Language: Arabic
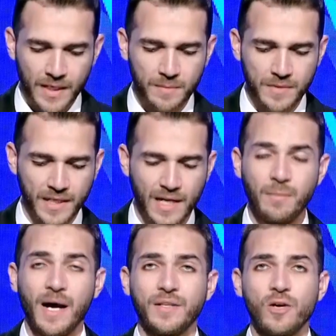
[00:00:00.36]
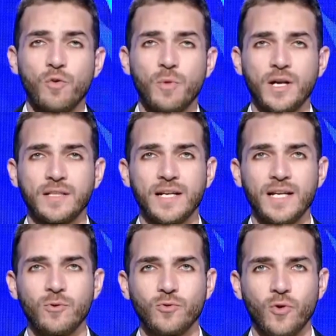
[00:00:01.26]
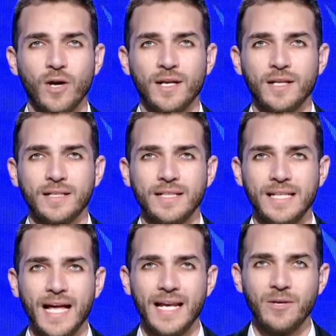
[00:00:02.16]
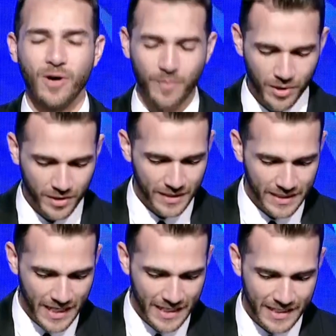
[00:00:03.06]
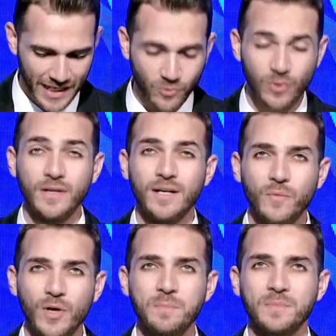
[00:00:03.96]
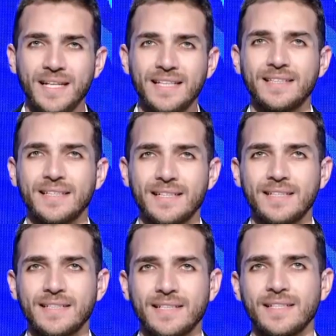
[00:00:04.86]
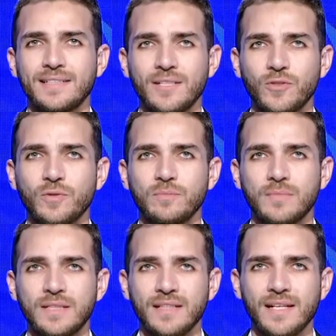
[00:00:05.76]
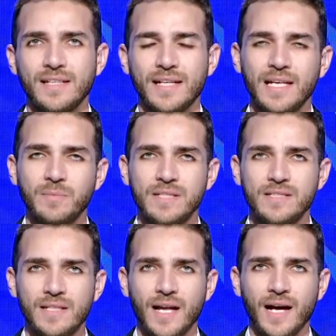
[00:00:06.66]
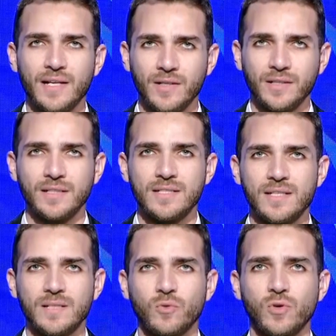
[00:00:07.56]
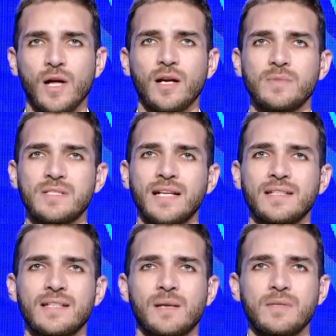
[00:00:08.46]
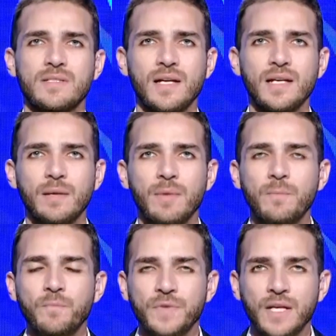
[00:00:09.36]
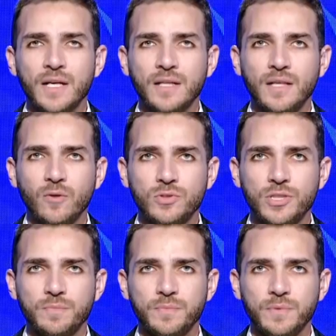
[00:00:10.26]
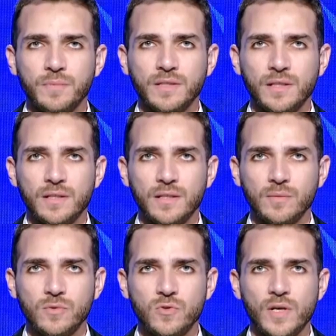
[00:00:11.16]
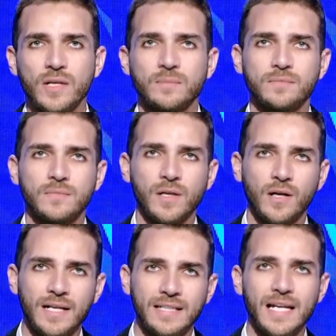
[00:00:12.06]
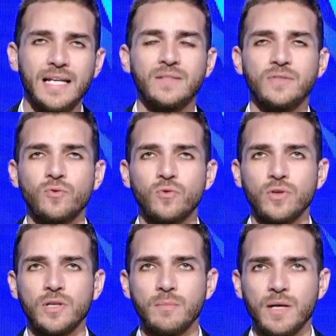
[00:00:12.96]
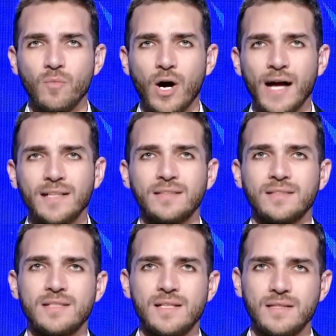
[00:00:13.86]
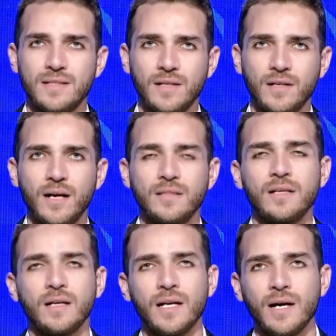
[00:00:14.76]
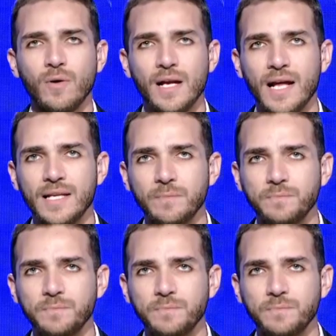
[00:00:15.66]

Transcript: نرجع مع حضراتكم مره تانية ونروح للنادي الاهلي واخبار النادي الاهلي اللي عنده لقاء مهم جدا جدا جدا يوم الثلاث اللي جاي باذن الله على ارضيه استاد برج العرب الساعه 9 مساء امام تاون شيب بطل بوتسوانا اللقاء الثالث في دور المجموعات ست لقاءات اللقاء الاول الاهلي